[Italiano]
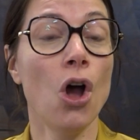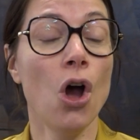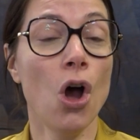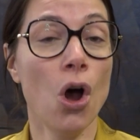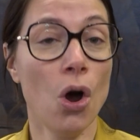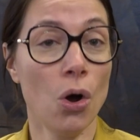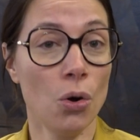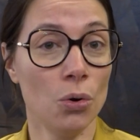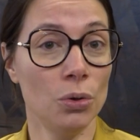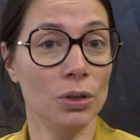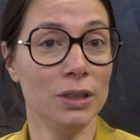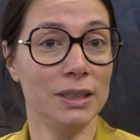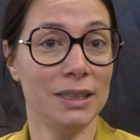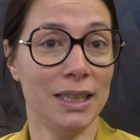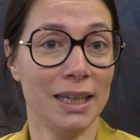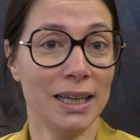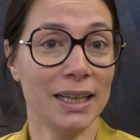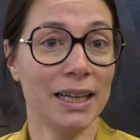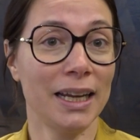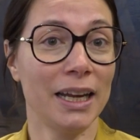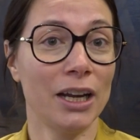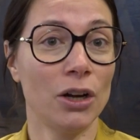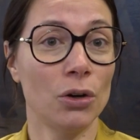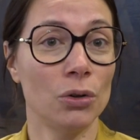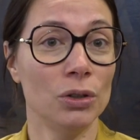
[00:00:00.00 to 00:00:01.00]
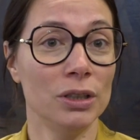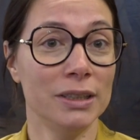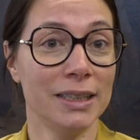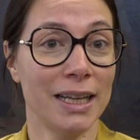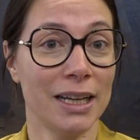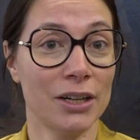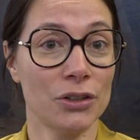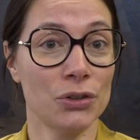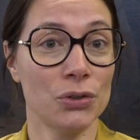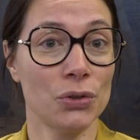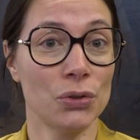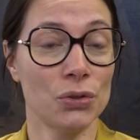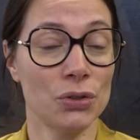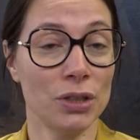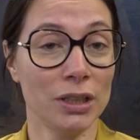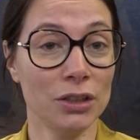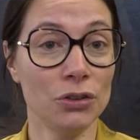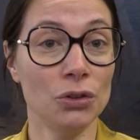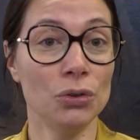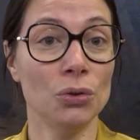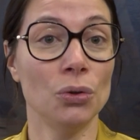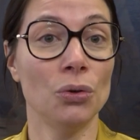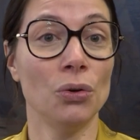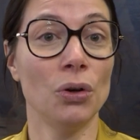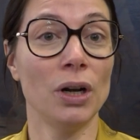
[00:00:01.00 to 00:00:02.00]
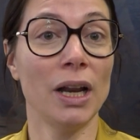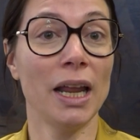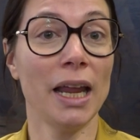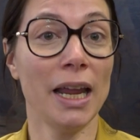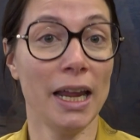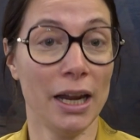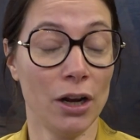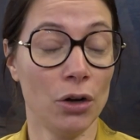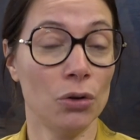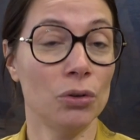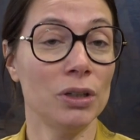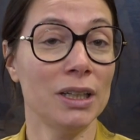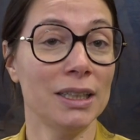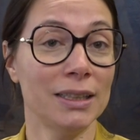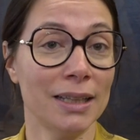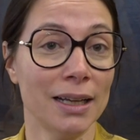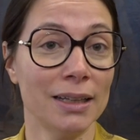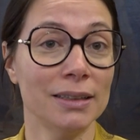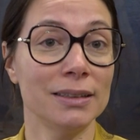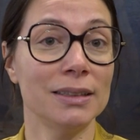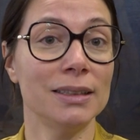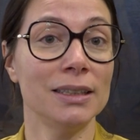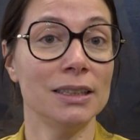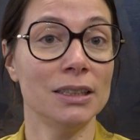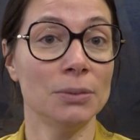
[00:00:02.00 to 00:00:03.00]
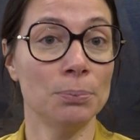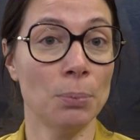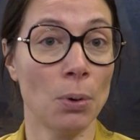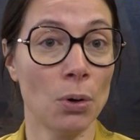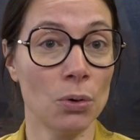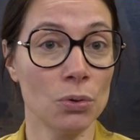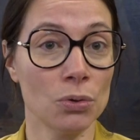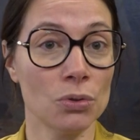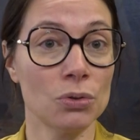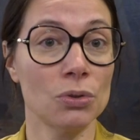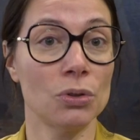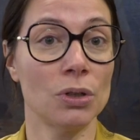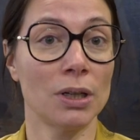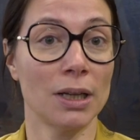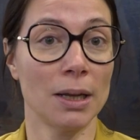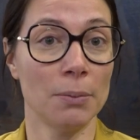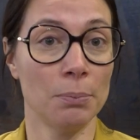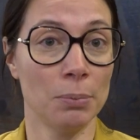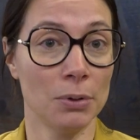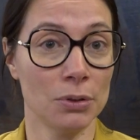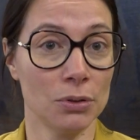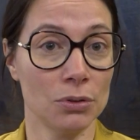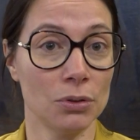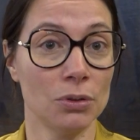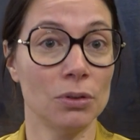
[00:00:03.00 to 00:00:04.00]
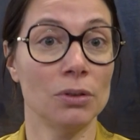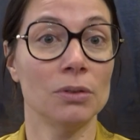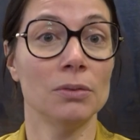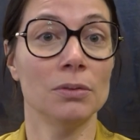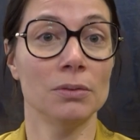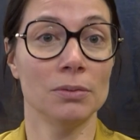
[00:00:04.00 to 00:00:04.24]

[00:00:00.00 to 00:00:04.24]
oltre che col terzo settore e con i tanti sponsor che, possono,